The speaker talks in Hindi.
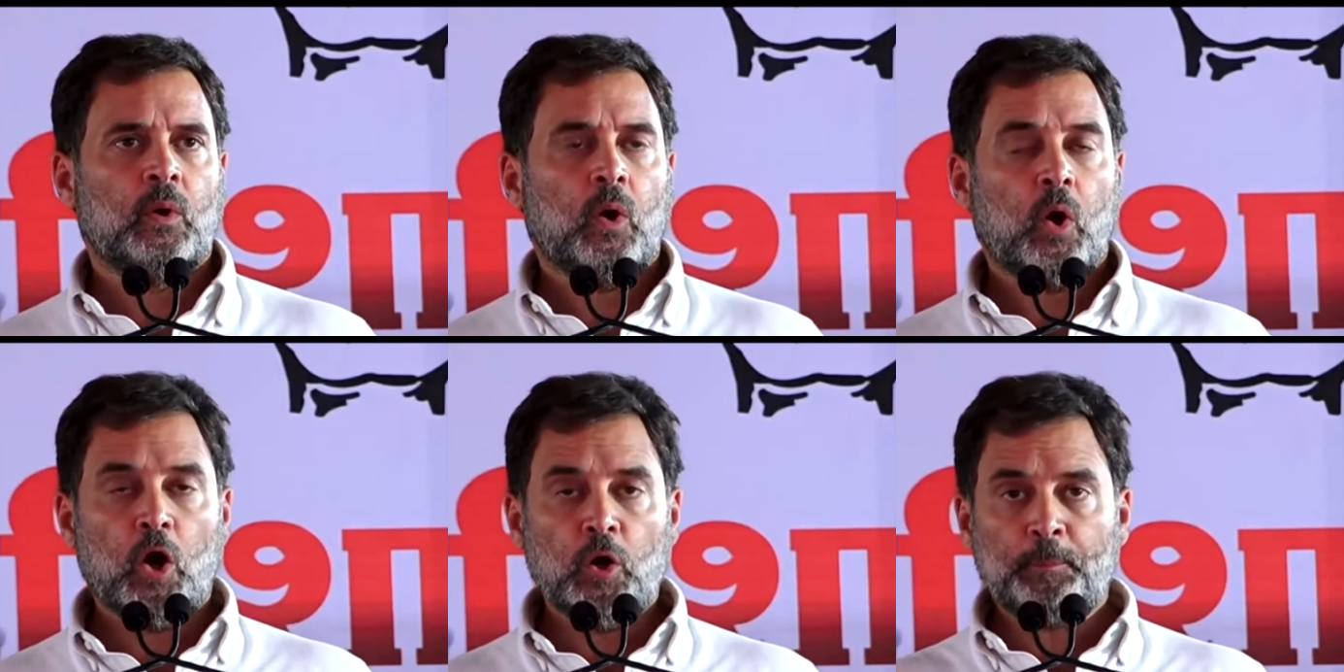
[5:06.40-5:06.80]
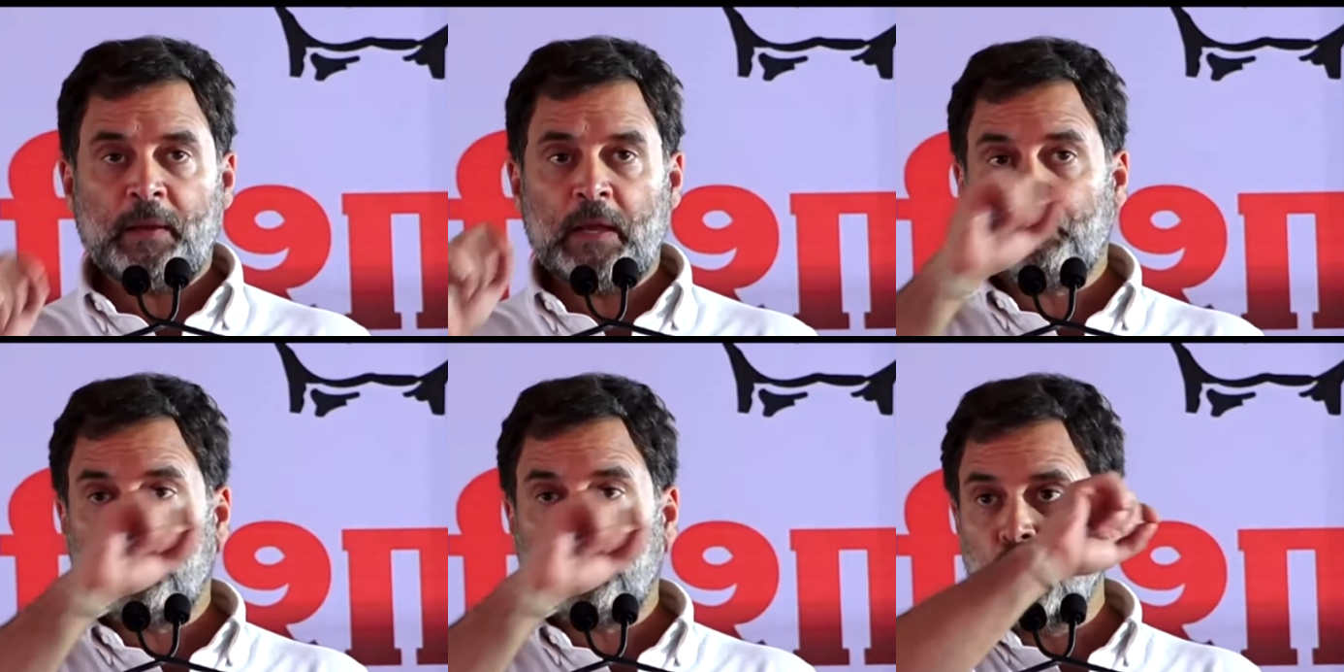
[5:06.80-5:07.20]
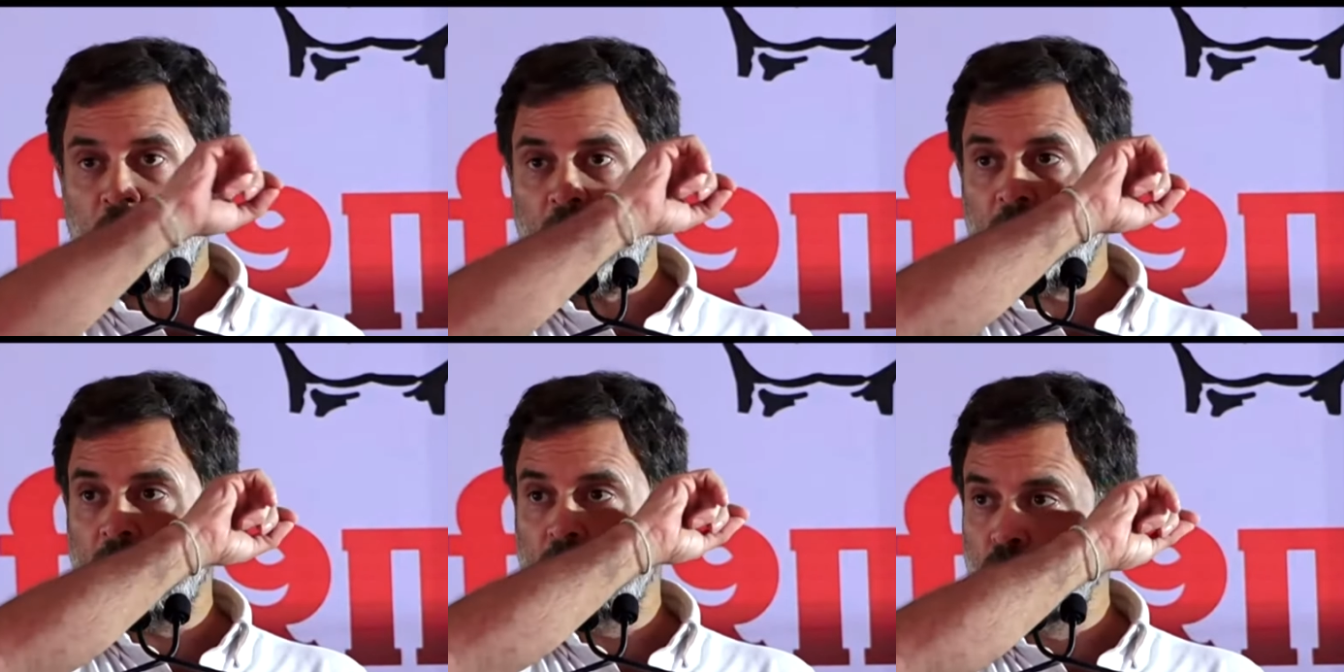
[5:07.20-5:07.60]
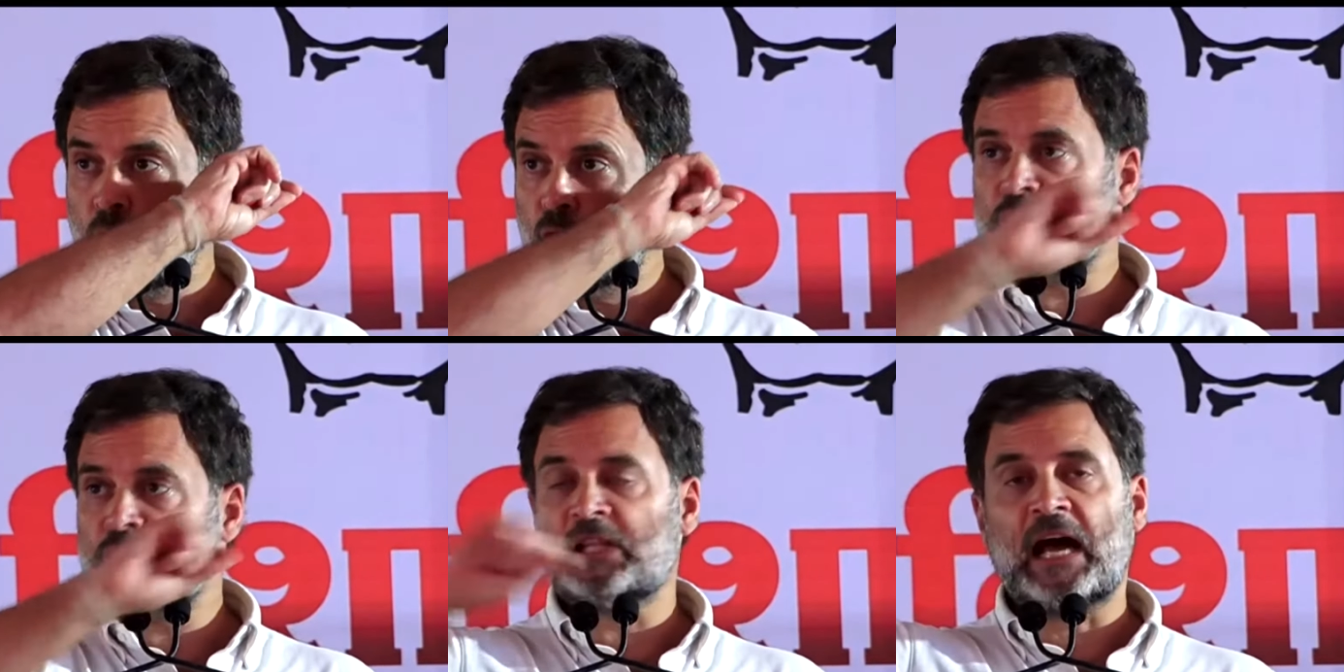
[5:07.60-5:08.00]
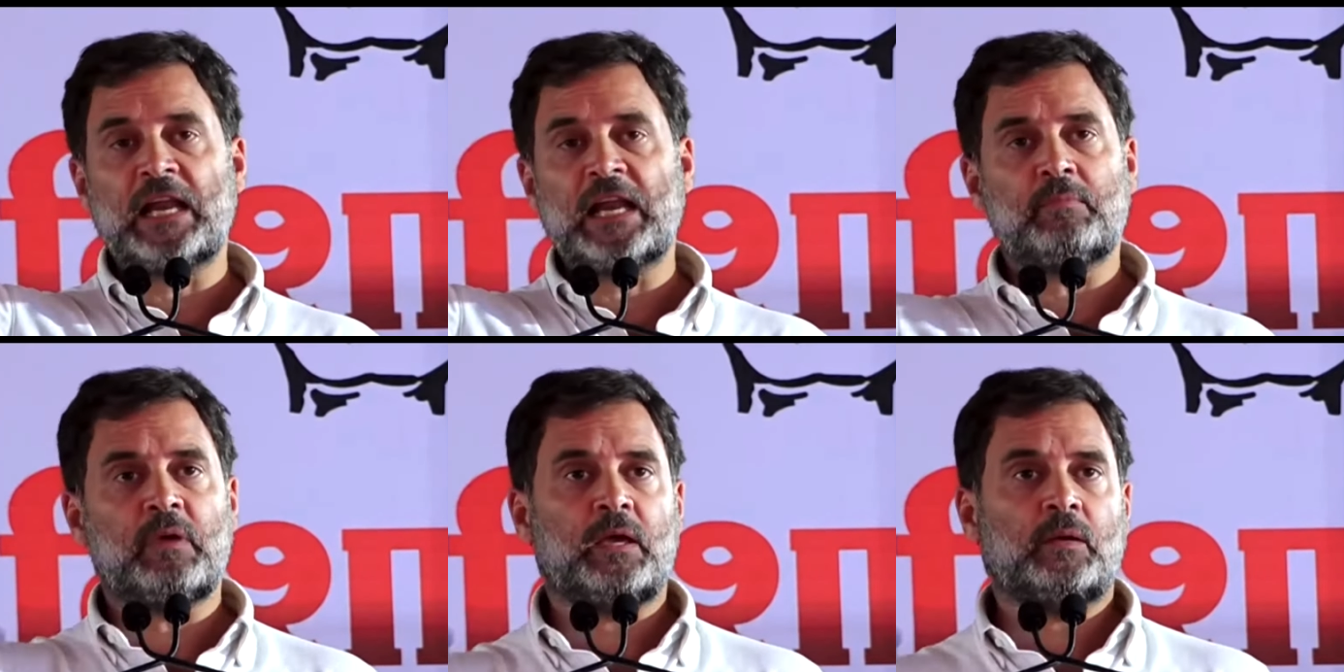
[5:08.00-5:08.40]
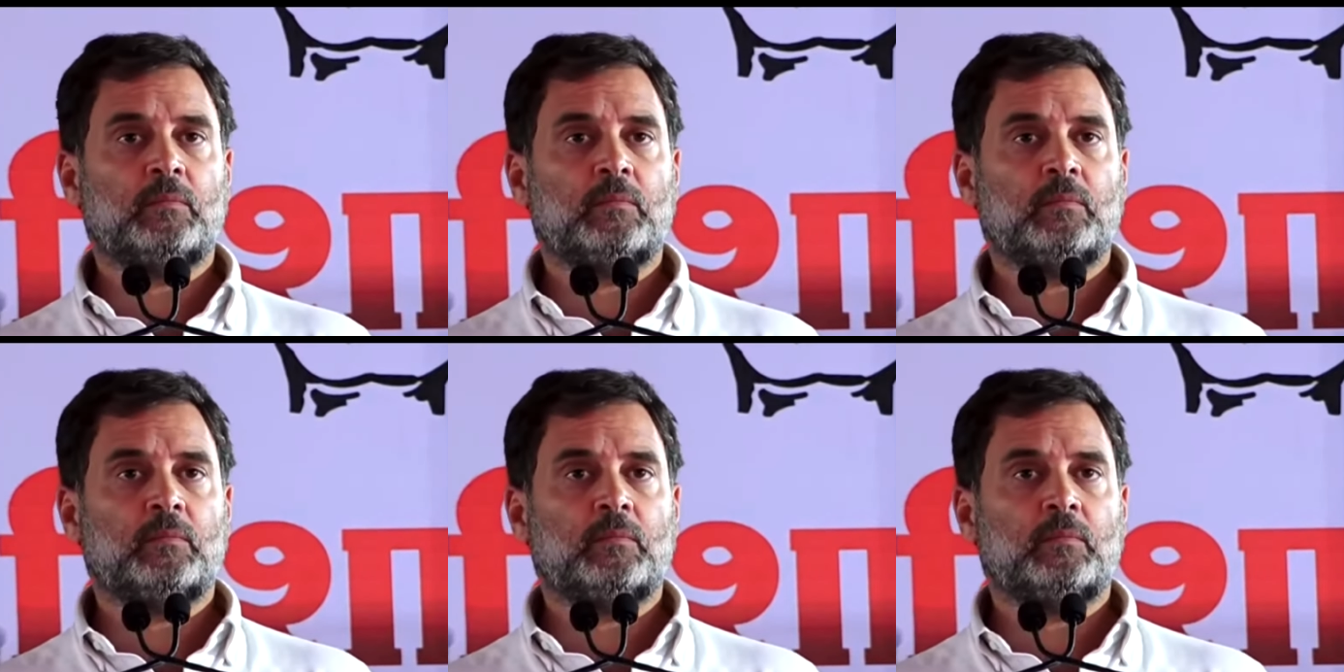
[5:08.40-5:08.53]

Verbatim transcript: और फिर पूरे हिंदुस्तान में